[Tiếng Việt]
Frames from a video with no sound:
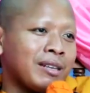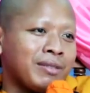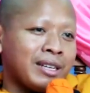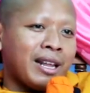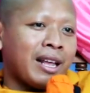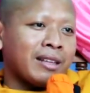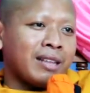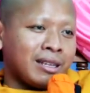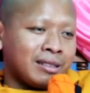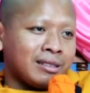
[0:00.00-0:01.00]
tại vì nè
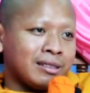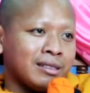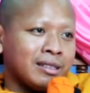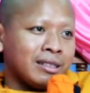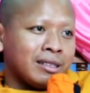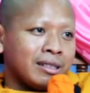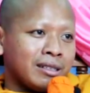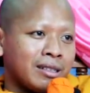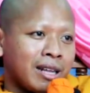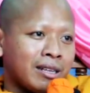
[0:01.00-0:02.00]
từ
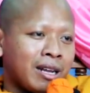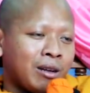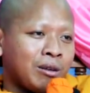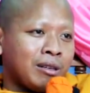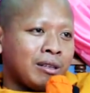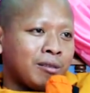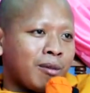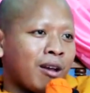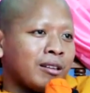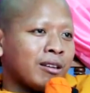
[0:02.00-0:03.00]
là đôi
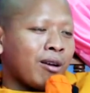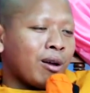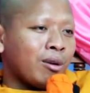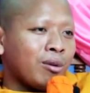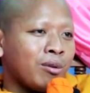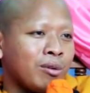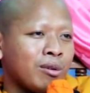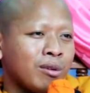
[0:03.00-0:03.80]
bo từng ó luôn